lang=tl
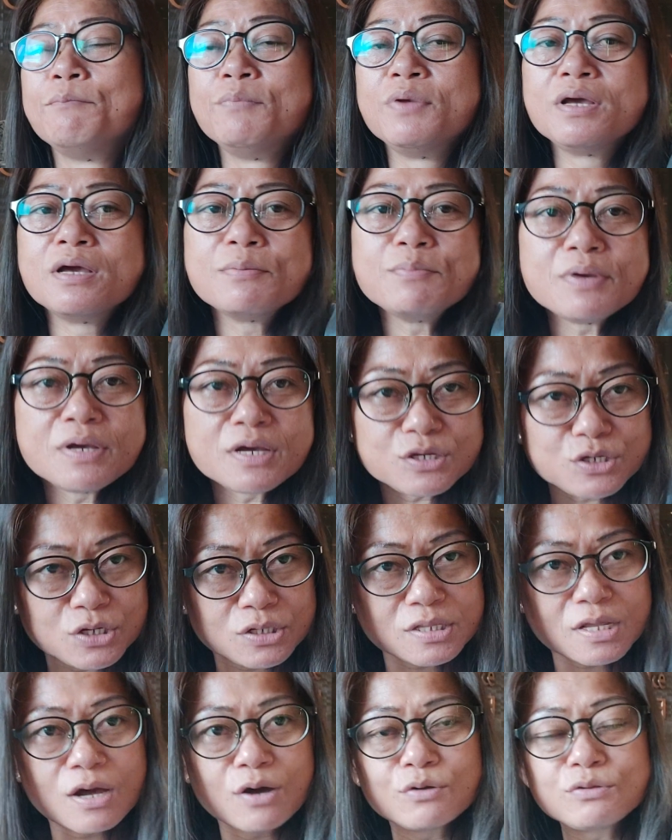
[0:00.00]
miga-miga
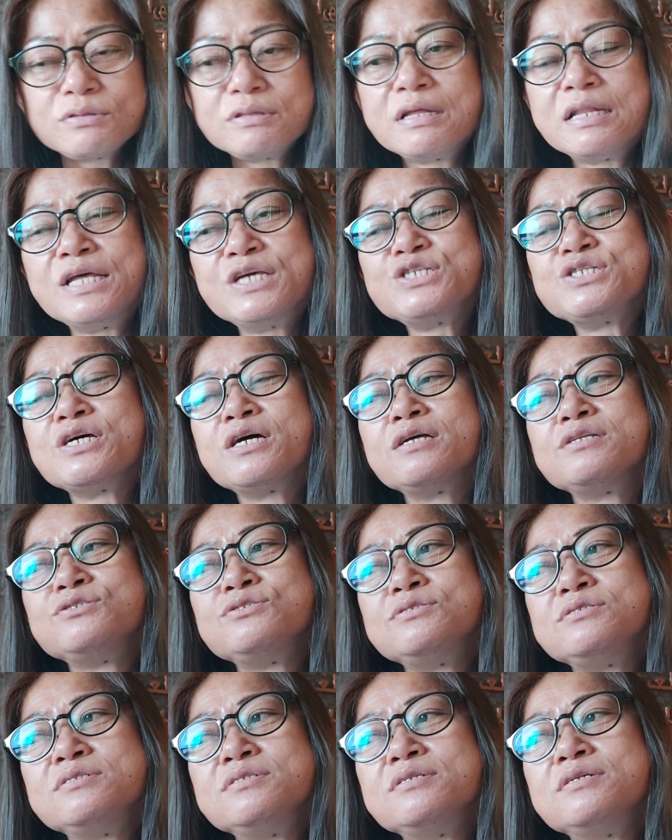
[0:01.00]
shout out ni Lisa
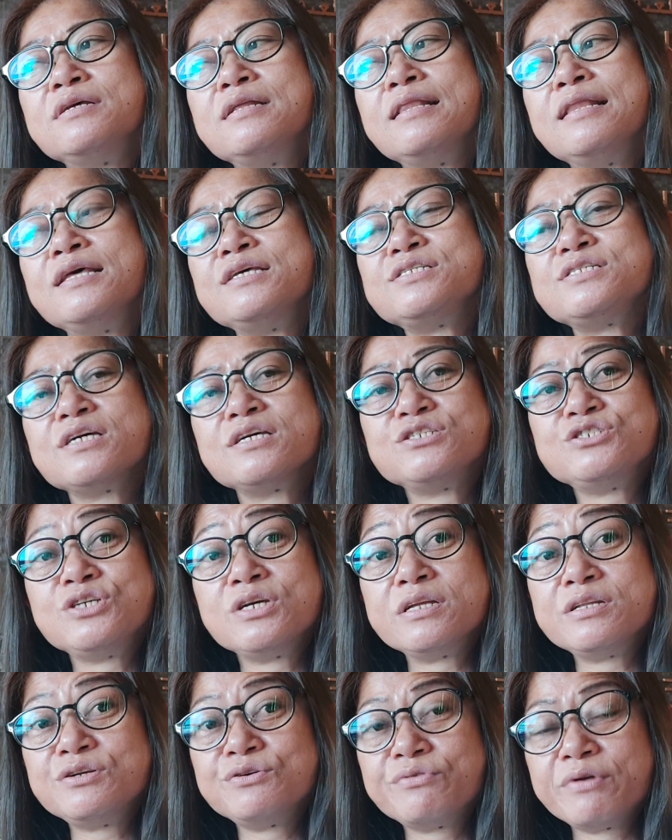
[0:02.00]
Lisa Jane